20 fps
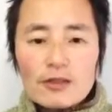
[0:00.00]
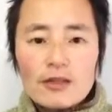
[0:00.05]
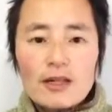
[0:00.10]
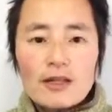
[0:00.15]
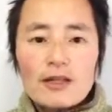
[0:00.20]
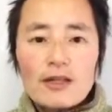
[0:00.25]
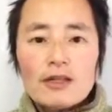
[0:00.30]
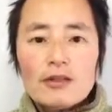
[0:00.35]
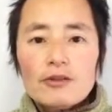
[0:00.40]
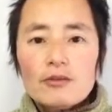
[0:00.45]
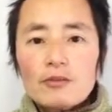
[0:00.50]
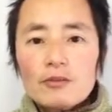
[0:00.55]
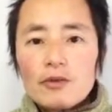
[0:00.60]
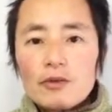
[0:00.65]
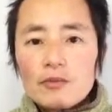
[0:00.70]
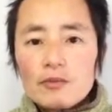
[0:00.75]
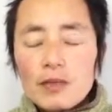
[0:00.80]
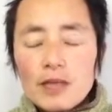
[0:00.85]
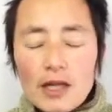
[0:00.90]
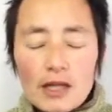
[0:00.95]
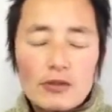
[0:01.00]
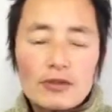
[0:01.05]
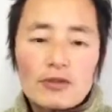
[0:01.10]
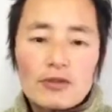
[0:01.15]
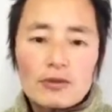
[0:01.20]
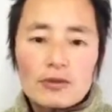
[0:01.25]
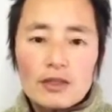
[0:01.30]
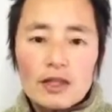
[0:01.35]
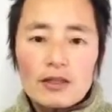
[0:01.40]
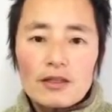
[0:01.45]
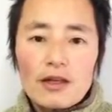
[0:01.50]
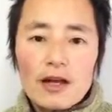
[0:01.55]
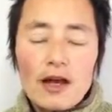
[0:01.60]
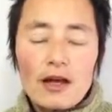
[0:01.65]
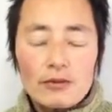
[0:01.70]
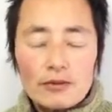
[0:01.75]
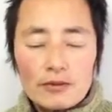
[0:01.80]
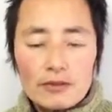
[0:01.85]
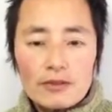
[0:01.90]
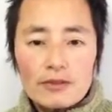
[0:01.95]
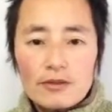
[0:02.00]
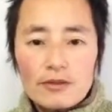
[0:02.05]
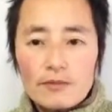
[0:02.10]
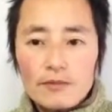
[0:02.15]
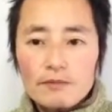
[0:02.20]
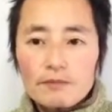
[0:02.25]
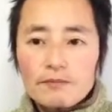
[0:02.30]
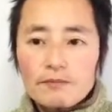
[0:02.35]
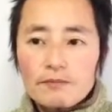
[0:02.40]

知らない人も見れる状態にあるんですよ。